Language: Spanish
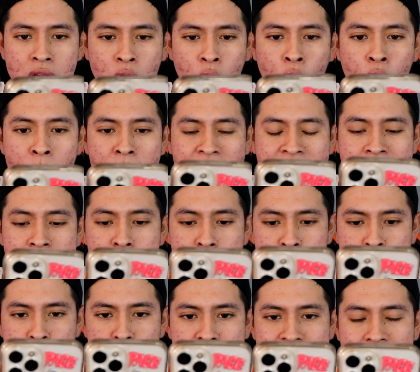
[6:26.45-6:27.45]

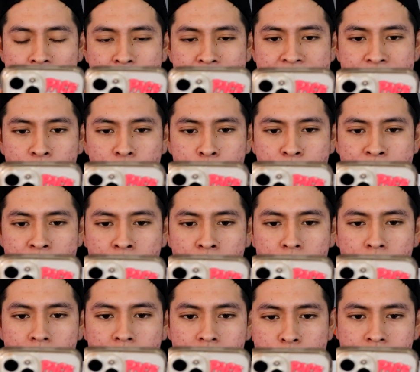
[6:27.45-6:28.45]
Cometimos un grave error,
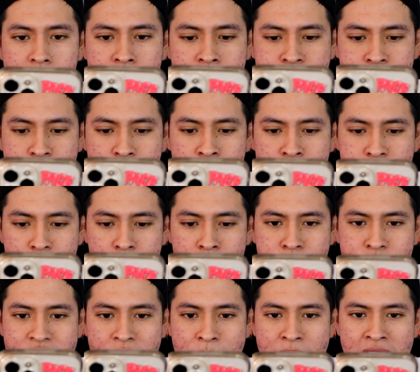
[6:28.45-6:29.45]
pero uff, uff,
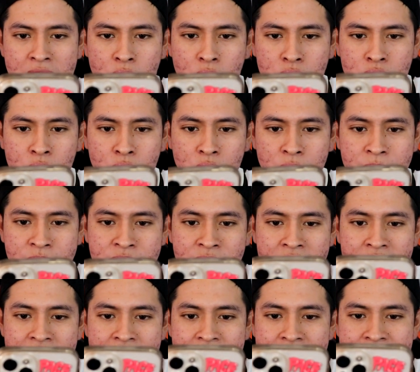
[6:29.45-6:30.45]
uff, se viene con todo.
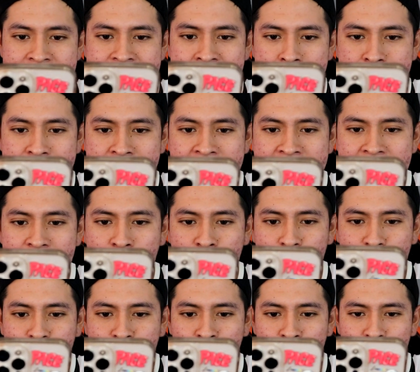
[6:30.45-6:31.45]
Se viene
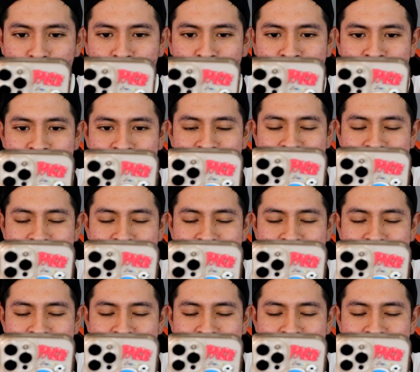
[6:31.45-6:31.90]
con todo.